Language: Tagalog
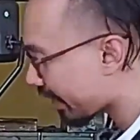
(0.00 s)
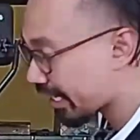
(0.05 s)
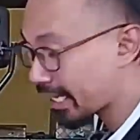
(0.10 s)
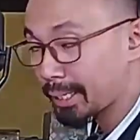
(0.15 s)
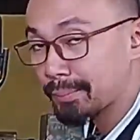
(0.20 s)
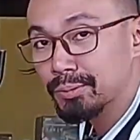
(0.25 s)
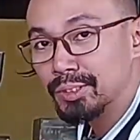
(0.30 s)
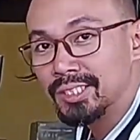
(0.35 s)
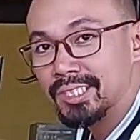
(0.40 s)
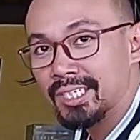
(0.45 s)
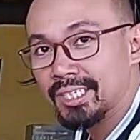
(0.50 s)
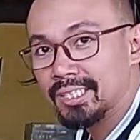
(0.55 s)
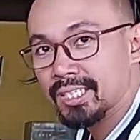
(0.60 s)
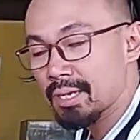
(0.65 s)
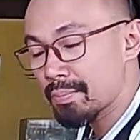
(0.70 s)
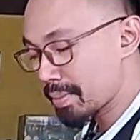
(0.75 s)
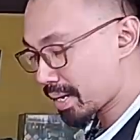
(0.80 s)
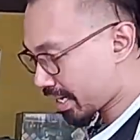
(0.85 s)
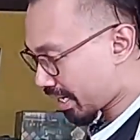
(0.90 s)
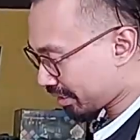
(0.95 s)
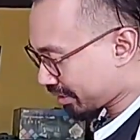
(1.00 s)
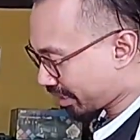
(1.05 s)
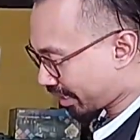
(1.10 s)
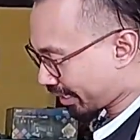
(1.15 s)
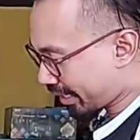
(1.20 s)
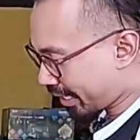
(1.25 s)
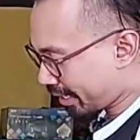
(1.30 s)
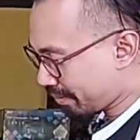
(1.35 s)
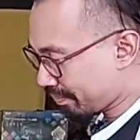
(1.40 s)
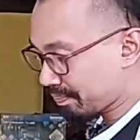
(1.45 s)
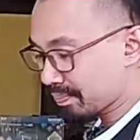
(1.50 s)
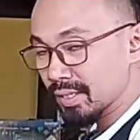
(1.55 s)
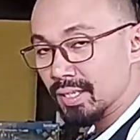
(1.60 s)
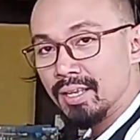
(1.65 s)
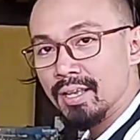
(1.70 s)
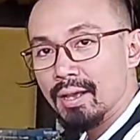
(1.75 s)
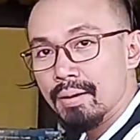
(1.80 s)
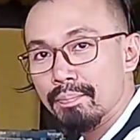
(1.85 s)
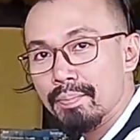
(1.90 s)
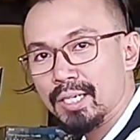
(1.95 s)
ng Ape City, maganda rin,
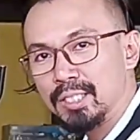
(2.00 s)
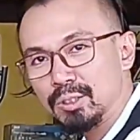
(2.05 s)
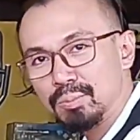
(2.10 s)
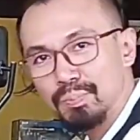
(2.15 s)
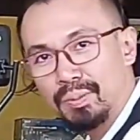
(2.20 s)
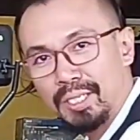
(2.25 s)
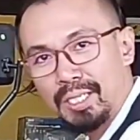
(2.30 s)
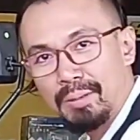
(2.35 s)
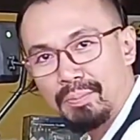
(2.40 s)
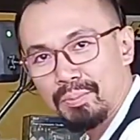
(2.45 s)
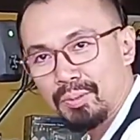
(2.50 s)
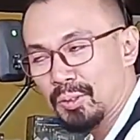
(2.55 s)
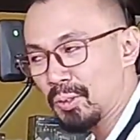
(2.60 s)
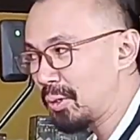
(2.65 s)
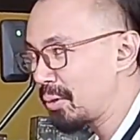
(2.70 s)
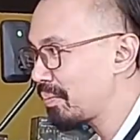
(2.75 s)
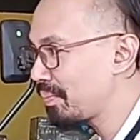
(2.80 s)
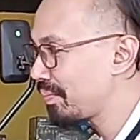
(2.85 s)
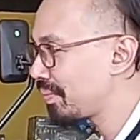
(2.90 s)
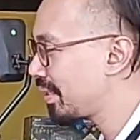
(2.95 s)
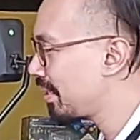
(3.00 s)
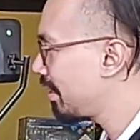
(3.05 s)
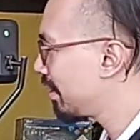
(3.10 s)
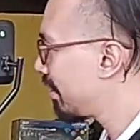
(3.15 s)
mas premium.